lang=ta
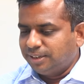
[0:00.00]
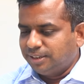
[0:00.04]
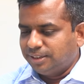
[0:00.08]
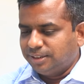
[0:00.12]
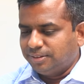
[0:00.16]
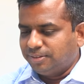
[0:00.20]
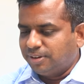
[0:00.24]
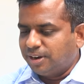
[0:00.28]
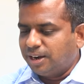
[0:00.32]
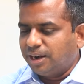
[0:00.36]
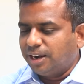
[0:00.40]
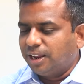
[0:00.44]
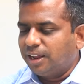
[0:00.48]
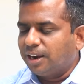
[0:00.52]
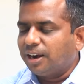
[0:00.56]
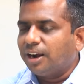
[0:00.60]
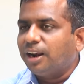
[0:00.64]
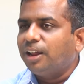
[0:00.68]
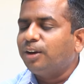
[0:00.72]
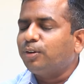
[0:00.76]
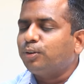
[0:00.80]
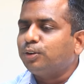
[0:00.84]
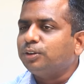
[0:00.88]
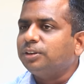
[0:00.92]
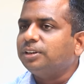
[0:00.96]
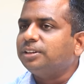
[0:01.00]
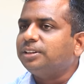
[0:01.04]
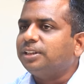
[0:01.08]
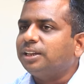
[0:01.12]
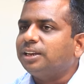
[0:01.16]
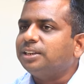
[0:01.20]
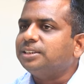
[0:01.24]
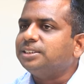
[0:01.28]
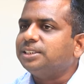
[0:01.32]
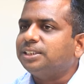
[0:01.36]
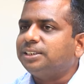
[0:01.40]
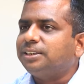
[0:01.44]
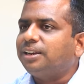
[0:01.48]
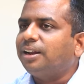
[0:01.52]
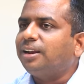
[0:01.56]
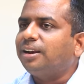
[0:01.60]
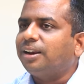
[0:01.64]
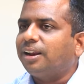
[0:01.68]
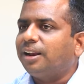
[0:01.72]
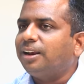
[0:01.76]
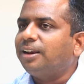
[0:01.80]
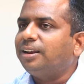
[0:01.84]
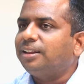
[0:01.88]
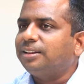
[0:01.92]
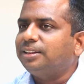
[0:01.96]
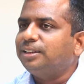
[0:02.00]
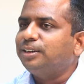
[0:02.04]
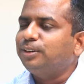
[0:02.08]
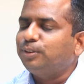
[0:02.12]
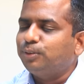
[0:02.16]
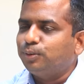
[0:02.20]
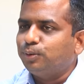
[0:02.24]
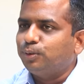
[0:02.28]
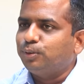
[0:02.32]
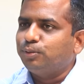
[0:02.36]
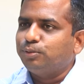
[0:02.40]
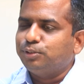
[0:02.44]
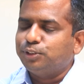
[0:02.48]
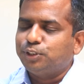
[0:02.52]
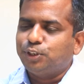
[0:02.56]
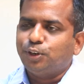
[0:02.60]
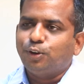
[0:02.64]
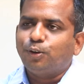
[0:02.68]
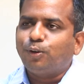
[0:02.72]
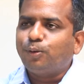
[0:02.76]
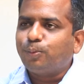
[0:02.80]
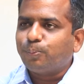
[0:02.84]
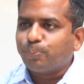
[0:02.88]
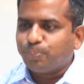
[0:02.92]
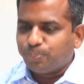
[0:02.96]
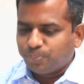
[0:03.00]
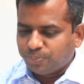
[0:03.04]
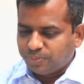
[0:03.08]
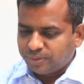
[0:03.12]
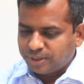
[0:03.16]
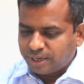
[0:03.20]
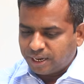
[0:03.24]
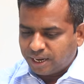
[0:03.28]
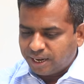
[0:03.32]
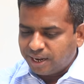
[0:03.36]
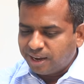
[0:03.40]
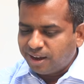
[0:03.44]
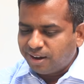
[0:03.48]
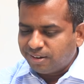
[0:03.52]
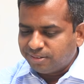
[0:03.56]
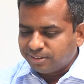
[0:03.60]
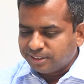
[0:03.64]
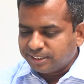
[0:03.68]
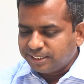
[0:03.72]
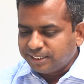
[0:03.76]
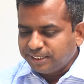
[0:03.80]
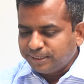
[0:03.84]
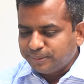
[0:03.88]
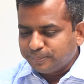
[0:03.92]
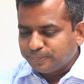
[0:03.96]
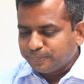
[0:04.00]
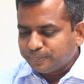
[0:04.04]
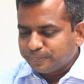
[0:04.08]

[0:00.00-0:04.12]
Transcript: இந்த வரலாறுலாம் கொஞ்சம் தெரிஞ்சுக்கிட்டால் நல்லது ஒரு விஷயம் ரெண்டாவது